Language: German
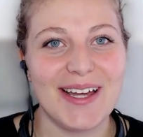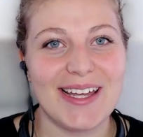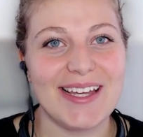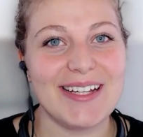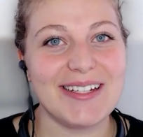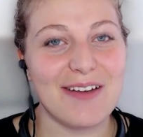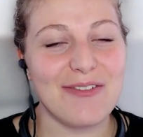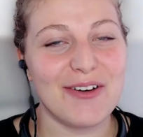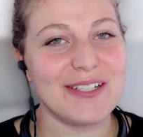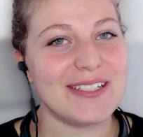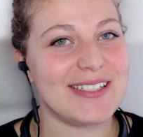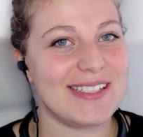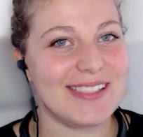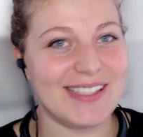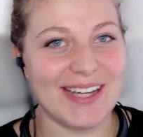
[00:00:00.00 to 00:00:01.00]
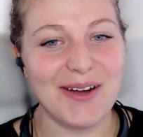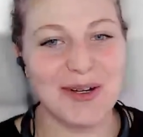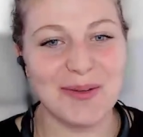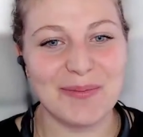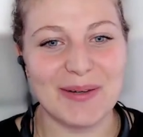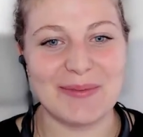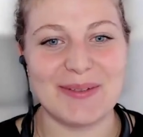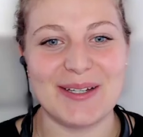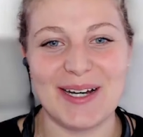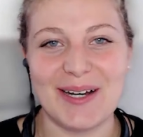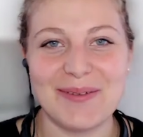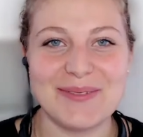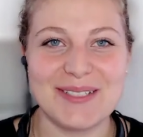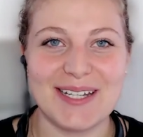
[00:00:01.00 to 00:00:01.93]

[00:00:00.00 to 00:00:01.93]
Ich darf heute den Jakob bei mir haben.